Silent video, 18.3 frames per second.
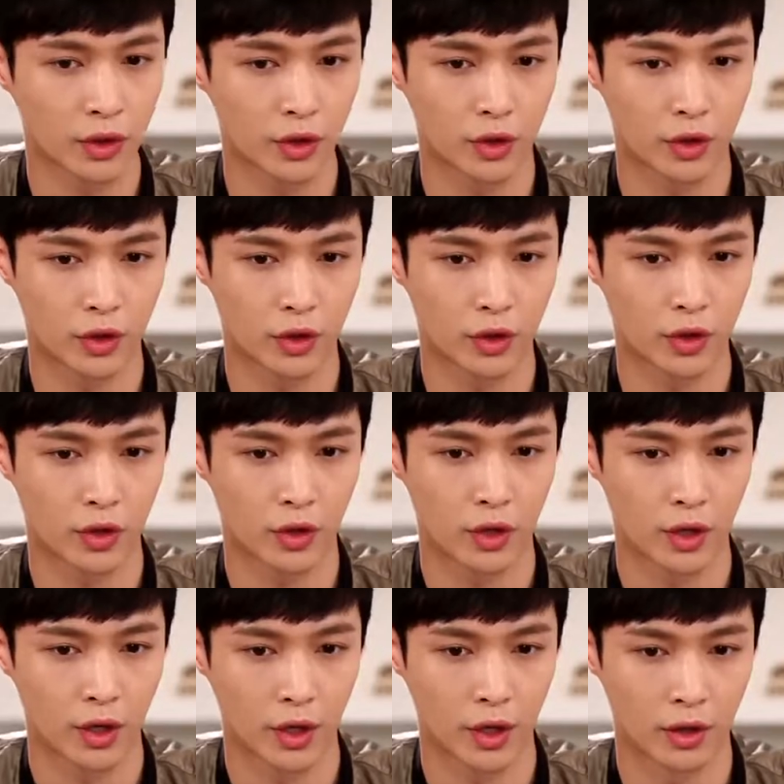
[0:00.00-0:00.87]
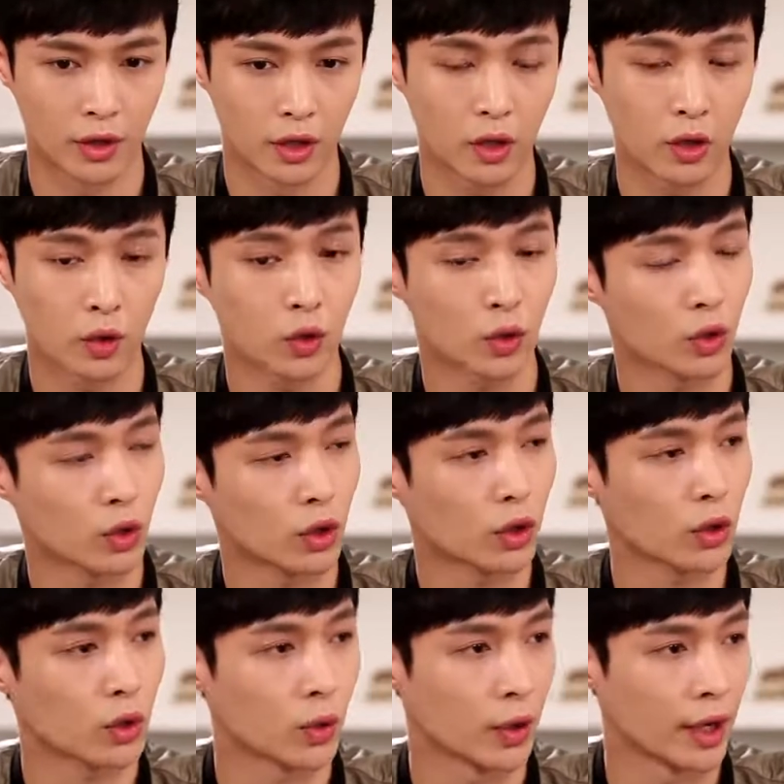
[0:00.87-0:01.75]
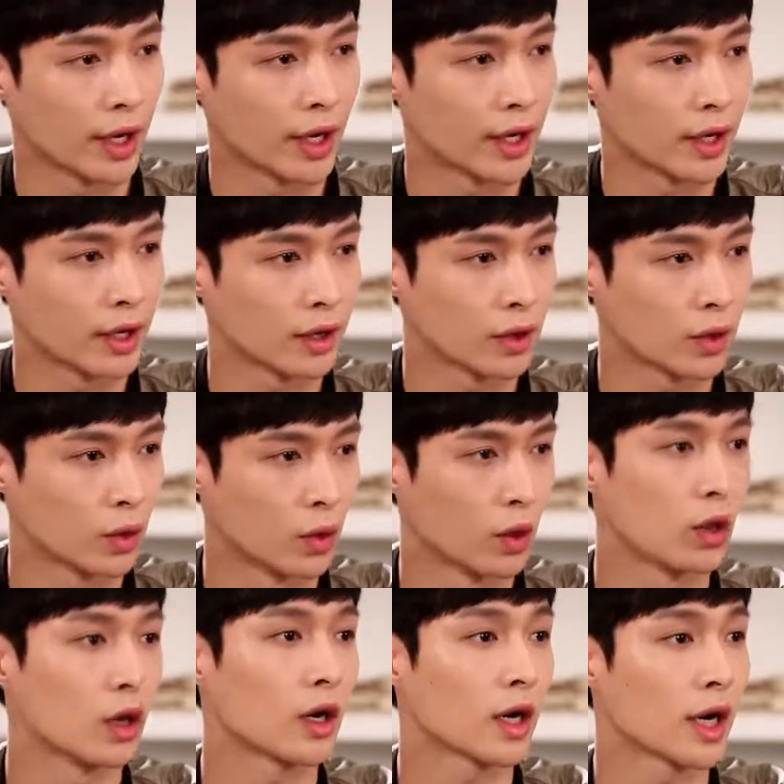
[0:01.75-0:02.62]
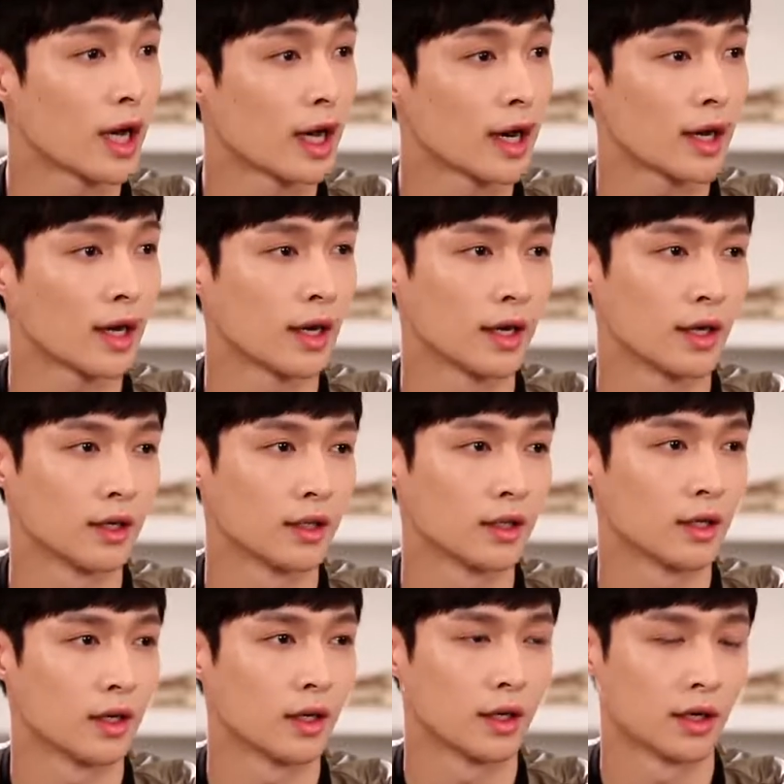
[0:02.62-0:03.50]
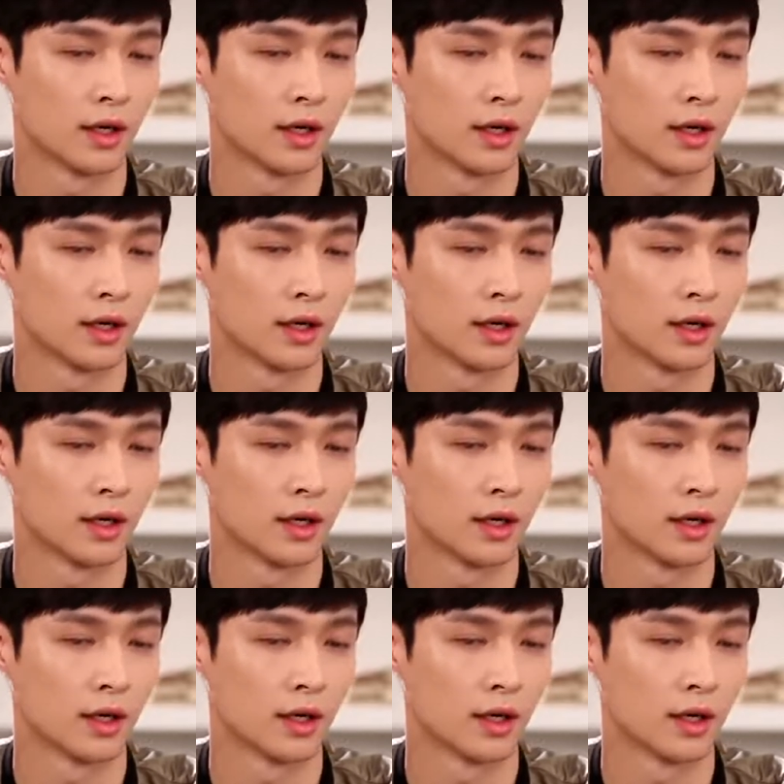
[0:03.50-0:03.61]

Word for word: 望就是呃能够多多回国看看，